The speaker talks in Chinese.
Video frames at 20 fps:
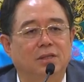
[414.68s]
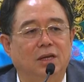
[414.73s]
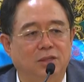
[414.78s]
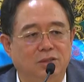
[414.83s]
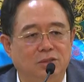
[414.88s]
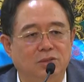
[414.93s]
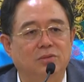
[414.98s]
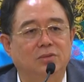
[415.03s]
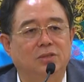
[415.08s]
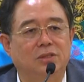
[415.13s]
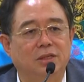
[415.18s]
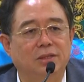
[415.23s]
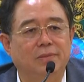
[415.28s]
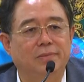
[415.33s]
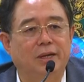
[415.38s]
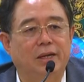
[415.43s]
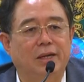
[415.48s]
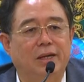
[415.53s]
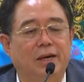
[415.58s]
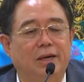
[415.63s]
也就清
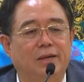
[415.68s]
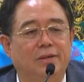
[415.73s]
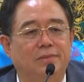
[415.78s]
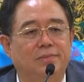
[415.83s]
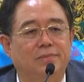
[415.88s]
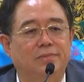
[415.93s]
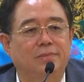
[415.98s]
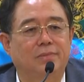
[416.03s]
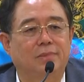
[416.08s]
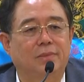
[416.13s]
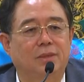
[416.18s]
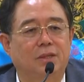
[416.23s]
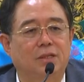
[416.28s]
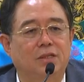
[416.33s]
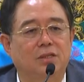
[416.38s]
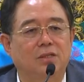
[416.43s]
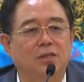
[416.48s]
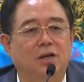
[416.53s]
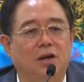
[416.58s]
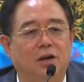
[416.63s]
明了。
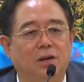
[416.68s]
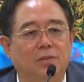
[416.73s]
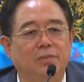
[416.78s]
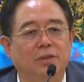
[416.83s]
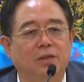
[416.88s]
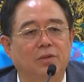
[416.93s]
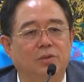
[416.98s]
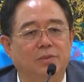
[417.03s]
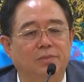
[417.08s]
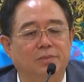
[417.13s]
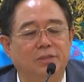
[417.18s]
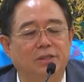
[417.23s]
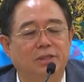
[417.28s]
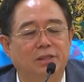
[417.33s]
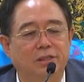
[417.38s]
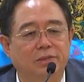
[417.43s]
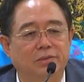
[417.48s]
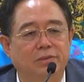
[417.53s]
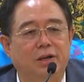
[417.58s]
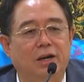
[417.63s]
这就好比我们
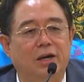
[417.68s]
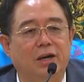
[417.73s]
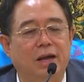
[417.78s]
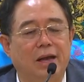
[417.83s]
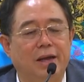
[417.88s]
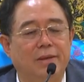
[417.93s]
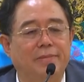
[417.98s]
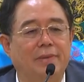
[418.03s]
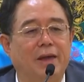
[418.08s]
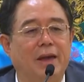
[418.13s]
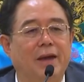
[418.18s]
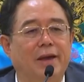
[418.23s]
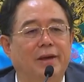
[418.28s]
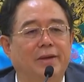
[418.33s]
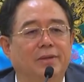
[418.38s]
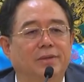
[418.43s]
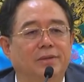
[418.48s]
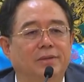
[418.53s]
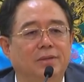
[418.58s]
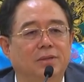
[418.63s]
是一块海
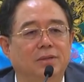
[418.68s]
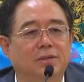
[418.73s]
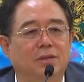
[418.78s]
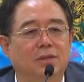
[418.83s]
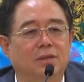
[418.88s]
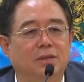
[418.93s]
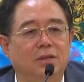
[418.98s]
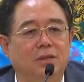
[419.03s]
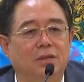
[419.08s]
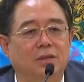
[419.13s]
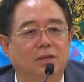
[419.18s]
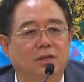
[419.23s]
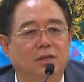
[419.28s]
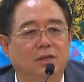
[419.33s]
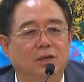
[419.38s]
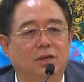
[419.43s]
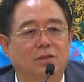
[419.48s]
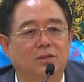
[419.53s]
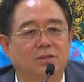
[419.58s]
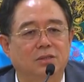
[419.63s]
绵，
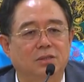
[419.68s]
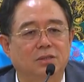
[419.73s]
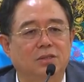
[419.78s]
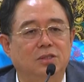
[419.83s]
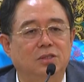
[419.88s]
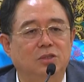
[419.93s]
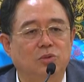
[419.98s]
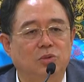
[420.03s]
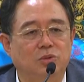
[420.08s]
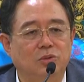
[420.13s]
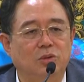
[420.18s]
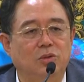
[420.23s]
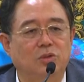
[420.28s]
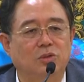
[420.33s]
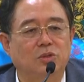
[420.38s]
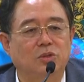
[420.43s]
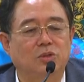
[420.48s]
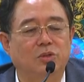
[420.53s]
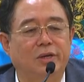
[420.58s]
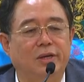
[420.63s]
你要自己拥
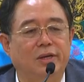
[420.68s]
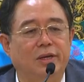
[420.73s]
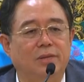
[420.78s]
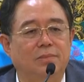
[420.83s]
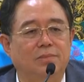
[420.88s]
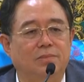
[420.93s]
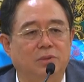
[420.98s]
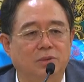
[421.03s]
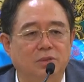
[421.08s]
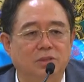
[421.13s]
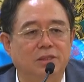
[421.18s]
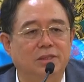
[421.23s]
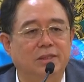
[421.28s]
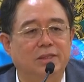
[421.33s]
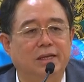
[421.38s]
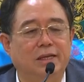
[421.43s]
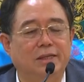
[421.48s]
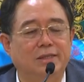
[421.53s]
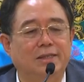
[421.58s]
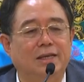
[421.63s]
有水，不是
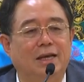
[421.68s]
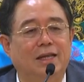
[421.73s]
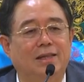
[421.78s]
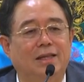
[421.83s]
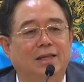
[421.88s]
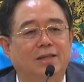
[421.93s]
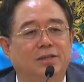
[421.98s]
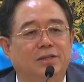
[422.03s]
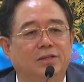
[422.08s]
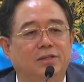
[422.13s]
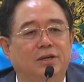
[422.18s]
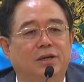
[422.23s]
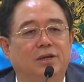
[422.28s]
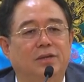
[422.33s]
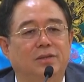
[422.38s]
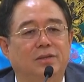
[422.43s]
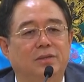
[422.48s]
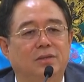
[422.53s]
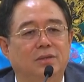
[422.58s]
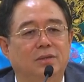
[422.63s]
一件简单的事
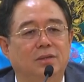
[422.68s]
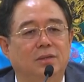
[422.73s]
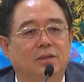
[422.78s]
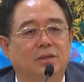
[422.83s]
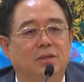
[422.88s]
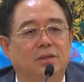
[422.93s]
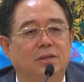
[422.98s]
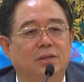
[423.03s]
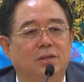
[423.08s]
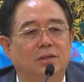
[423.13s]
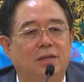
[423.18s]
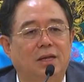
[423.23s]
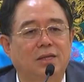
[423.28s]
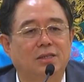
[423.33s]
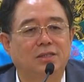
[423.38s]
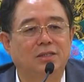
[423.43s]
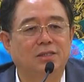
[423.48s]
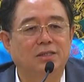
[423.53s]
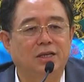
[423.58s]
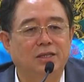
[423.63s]
儿。
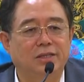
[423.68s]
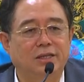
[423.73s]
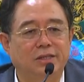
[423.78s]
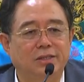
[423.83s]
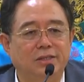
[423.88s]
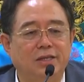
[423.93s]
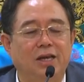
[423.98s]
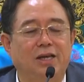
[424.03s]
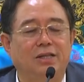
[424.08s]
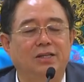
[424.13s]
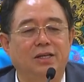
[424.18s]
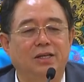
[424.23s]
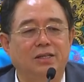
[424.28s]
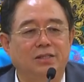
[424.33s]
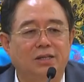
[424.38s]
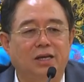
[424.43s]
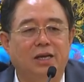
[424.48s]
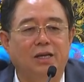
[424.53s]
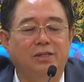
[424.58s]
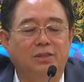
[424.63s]
但是现在天地